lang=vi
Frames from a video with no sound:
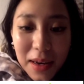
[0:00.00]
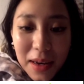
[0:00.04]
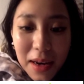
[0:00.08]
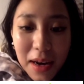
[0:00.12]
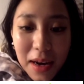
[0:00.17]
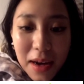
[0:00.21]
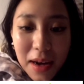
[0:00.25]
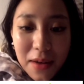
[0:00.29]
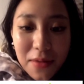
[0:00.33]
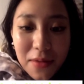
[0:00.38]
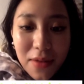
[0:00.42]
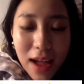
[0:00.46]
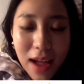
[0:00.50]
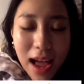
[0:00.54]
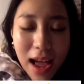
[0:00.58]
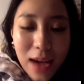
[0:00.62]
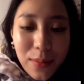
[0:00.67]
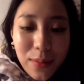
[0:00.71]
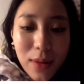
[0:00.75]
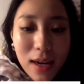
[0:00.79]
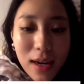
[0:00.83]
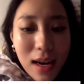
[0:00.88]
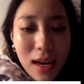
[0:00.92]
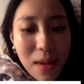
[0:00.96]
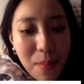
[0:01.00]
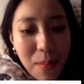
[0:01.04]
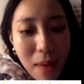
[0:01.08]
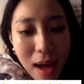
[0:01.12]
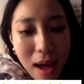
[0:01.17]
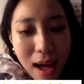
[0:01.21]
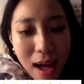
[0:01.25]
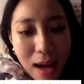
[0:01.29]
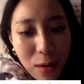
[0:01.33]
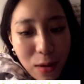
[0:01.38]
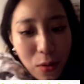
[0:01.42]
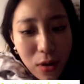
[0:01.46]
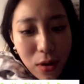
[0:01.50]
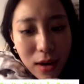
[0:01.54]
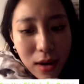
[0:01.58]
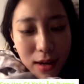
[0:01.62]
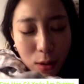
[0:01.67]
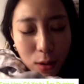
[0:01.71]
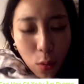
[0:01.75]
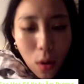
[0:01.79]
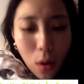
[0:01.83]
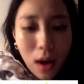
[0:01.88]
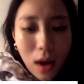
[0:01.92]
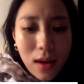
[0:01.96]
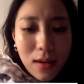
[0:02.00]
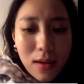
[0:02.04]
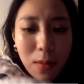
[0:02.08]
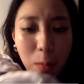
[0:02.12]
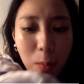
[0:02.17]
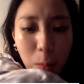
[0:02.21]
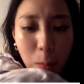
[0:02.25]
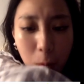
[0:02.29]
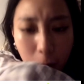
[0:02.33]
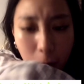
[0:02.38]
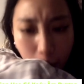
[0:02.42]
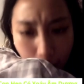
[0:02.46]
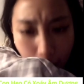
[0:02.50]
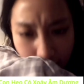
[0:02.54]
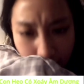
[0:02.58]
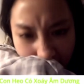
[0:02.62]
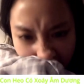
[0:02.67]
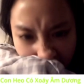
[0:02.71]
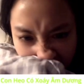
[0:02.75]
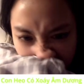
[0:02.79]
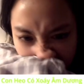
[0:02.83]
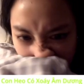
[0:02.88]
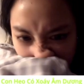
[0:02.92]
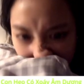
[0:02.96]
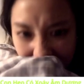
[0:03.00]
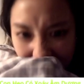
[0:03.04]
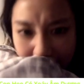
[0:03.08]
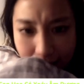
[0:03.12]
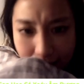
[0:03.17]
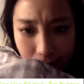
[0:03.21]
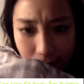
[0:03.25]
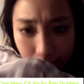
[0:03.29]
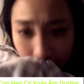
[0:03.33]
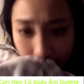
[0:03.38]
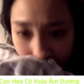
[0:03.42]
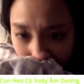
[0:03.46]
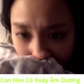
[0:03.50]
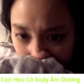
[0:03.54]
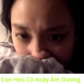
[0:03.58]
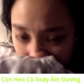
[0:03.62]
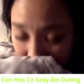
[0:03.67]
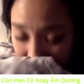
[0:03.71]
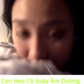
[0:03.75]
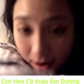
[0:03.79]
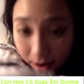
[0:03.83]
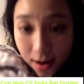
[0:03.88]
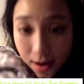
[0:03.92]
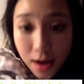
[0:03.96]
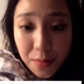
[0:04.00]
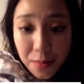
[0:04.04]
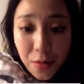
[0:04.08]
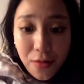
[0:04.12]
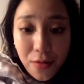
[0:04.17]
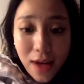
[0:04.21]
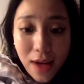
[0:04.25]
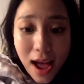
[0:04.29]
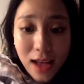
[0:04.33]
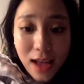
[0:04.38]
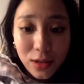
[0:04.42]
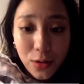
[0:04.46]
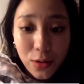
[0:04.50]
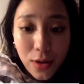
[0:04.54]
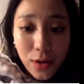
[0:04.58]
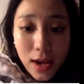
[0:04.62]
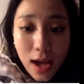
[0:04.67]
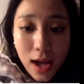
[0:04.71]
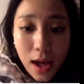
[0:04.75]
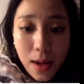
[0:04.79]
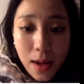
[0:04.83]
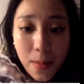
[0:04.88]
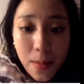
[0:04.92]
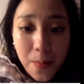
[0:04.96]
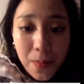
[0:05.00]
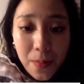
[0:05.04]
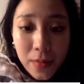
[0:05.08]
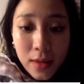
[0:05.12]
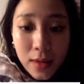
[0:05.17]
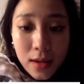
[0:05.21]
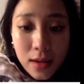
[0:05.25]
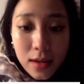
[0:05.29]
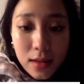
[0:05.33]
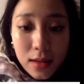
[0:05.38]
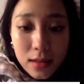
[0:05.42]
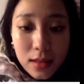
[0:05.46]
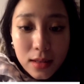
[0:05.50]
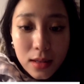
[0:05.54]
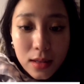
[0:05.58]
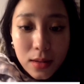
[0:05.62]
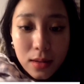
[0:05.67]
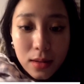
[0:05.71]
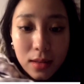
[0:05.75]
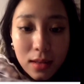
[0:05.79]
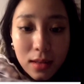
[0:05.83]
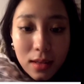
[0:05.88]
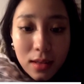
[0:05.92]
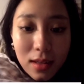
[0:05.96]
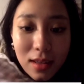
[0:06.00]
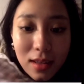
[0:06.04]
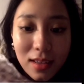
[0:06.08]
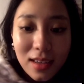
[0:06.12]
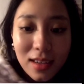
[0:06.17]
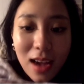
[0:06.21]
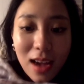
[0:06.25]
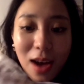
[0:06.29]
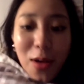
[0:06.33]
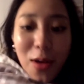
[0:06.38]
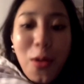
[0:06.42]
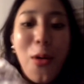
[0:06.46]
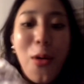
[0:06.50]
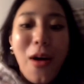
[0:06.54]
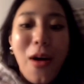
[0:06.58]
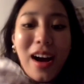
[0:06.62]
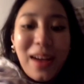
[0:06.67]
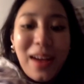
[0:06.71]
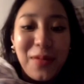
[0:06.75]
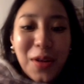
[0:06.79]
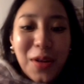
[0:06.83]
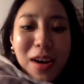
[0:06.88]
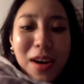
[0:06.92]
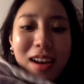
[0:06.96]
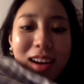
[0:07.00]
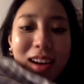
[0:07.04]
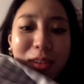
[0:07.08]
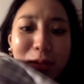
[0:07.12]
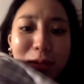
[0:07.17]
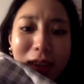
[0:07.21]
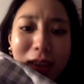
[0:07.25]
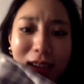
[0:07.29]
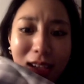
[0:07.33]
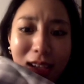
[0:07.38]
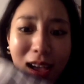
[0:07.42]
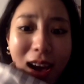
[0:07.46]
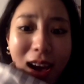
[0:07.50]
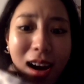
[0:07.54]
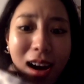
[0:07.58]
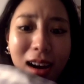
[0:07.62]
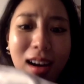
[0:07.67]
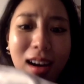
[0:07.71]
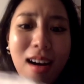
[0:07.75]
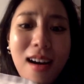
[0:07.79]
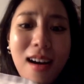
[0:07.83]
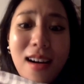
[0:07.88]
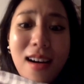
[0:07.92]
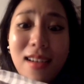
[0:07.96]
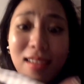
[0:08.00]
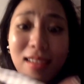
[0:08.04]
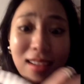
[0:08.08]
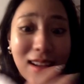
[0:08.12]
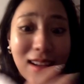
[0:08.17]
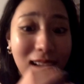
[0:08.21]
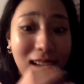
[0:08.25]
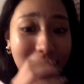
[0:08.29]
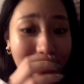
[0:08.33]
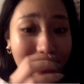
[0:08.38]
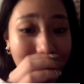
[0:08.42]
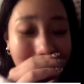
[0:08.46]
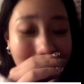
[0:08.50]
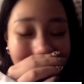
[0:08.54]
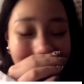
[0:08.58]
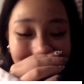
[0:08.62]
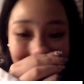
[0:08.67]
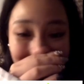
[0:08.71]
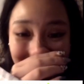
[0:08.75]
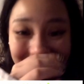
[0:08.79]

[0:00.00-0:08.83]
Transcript: Lợn vàng mới là ma cô ơi. Ủa, có lợn màu vàng, các bạn nhìn thấy lợn màu vàng rồi ấy hả? Chứ gặp, ủa, gặp con lợn sợ. Ờ, các...